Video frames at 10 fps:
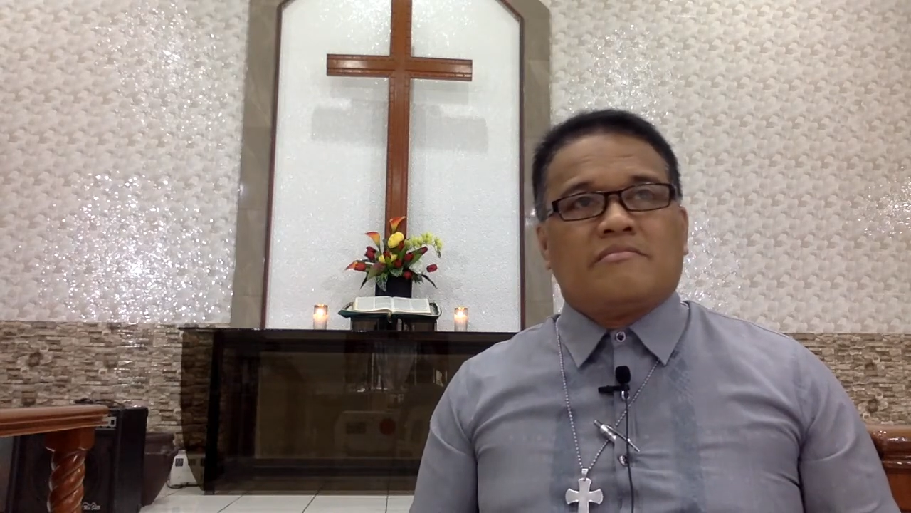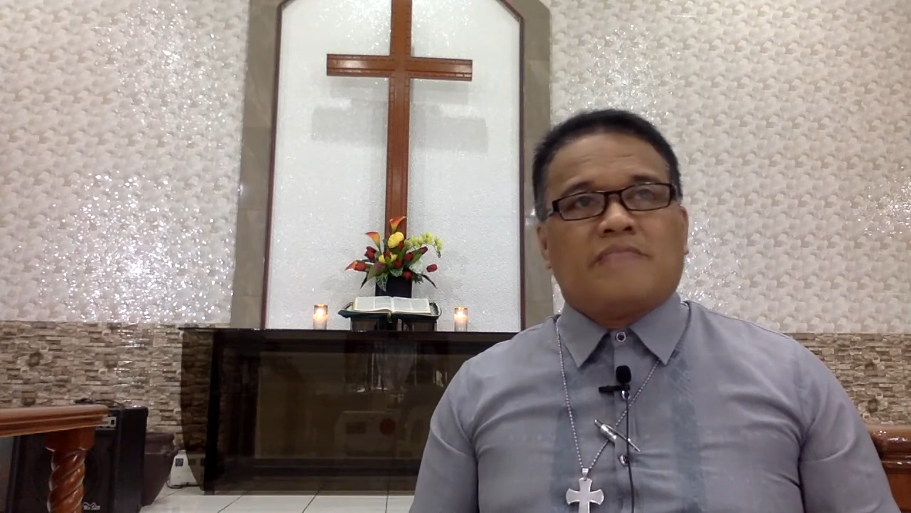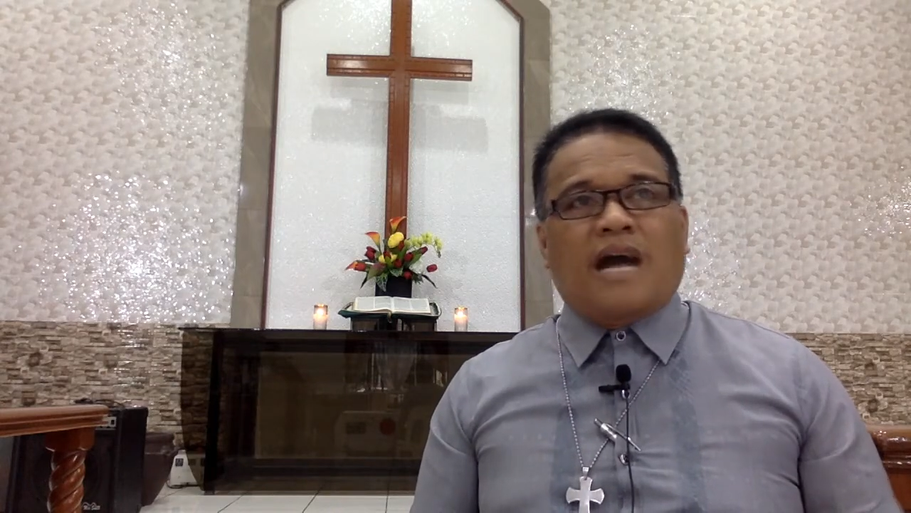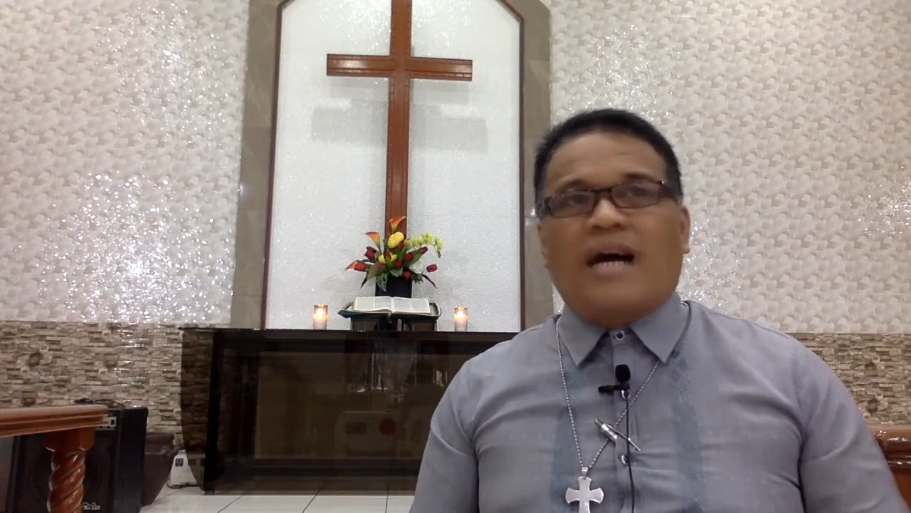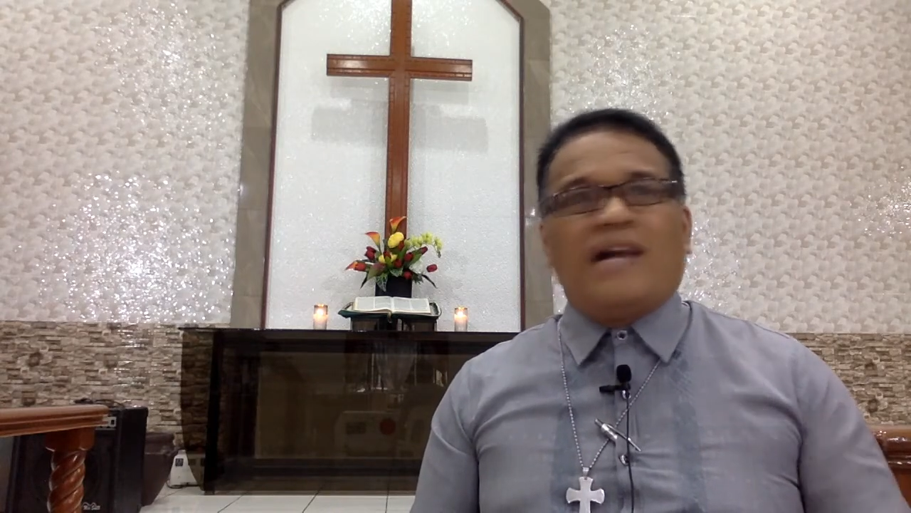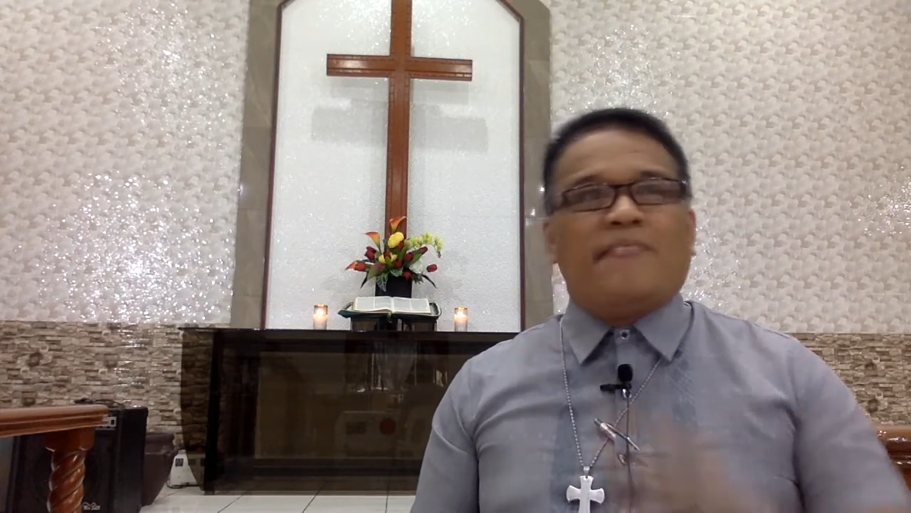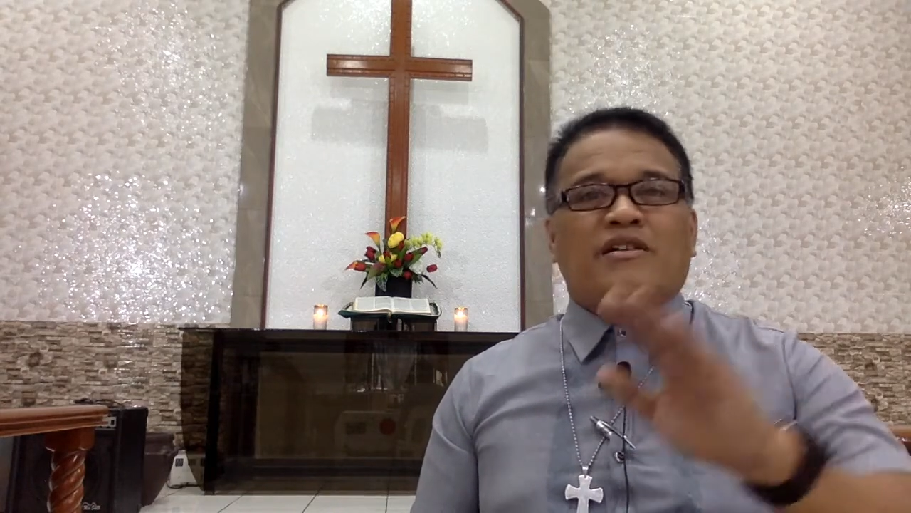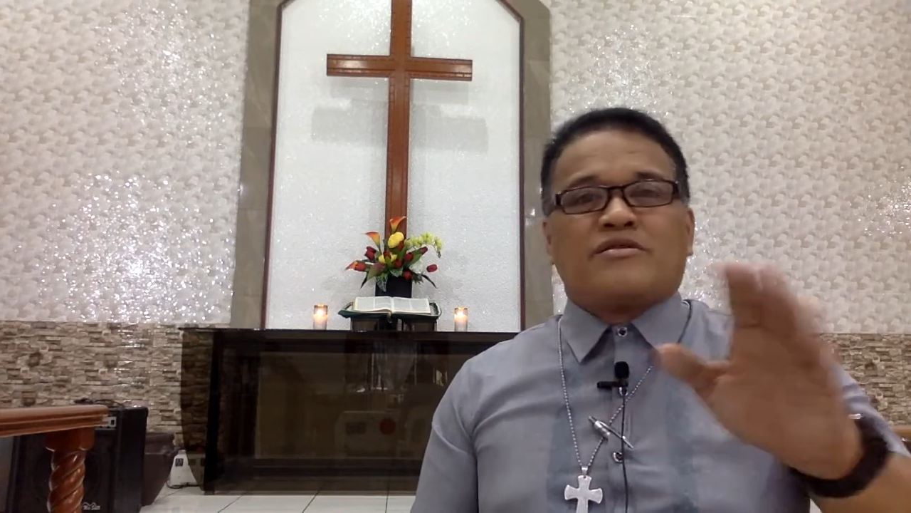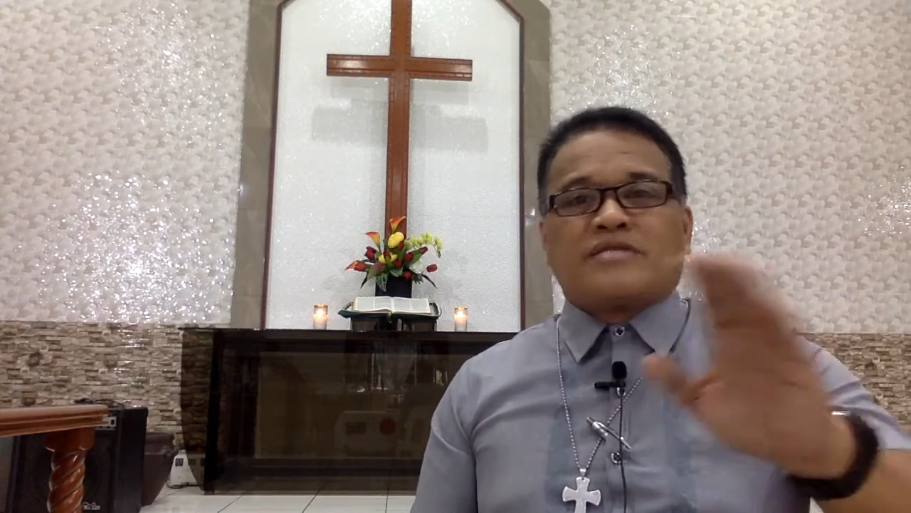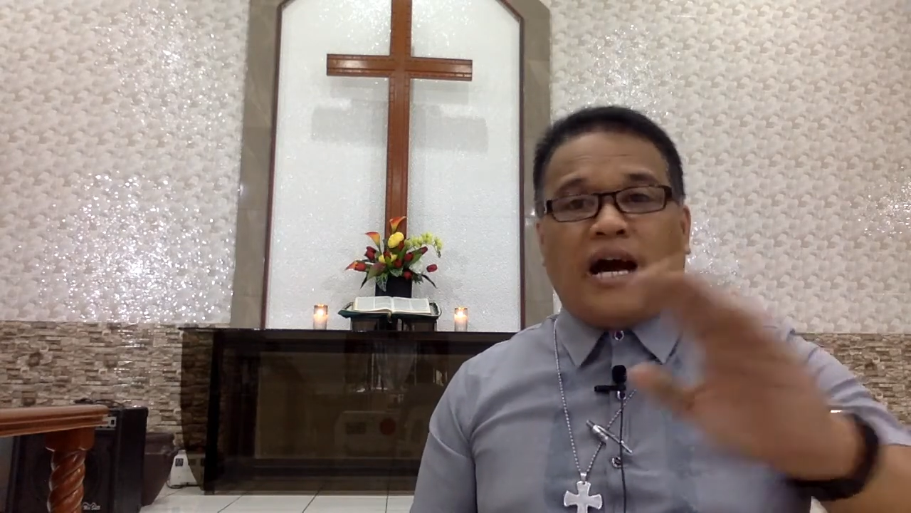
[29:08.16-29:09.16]
Dahil
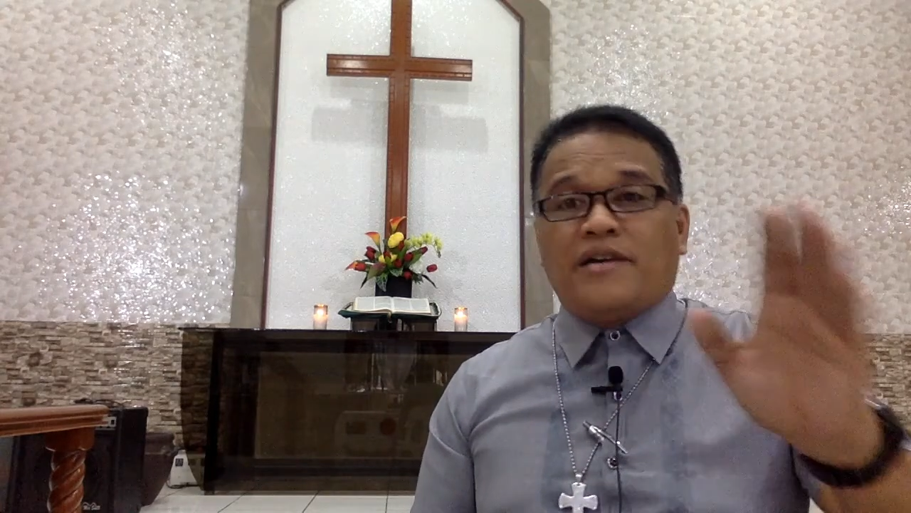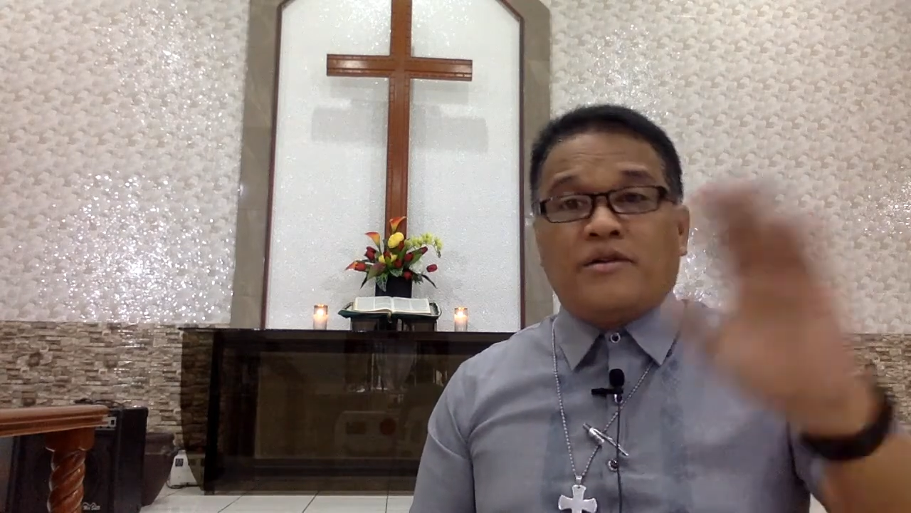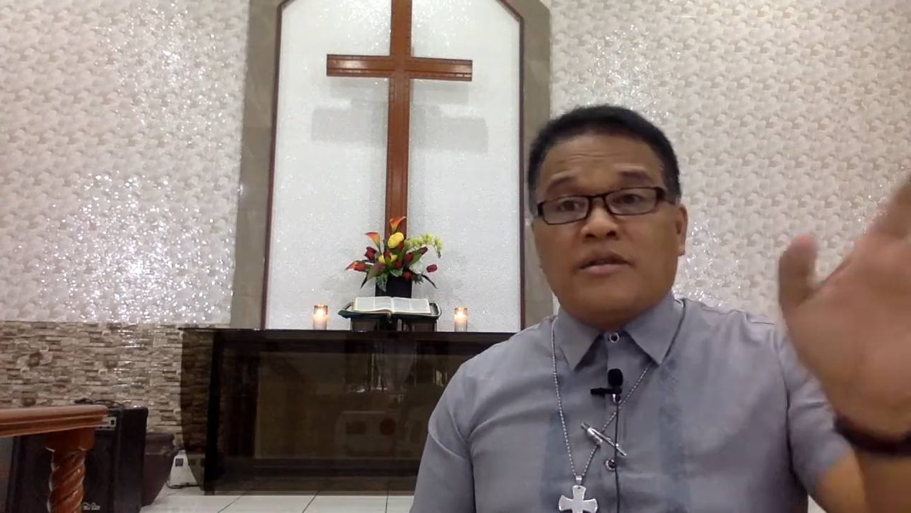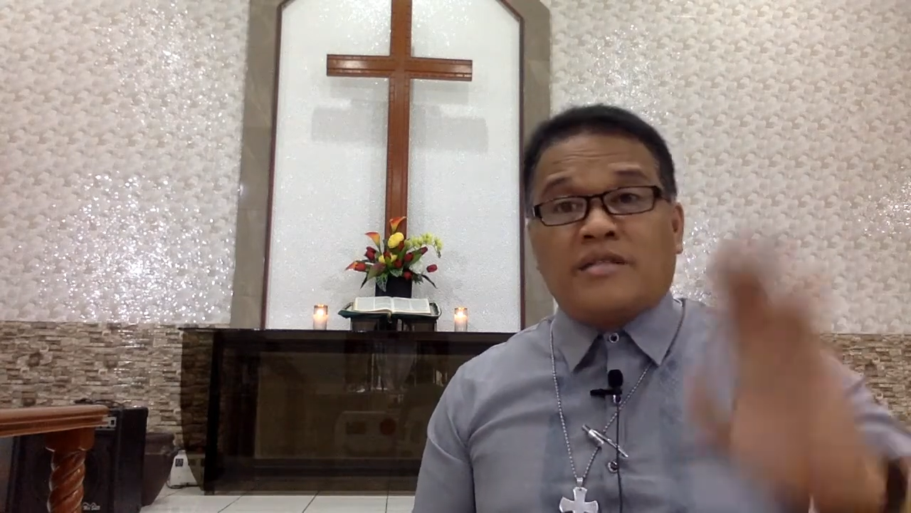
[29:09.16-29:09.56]
meron tayong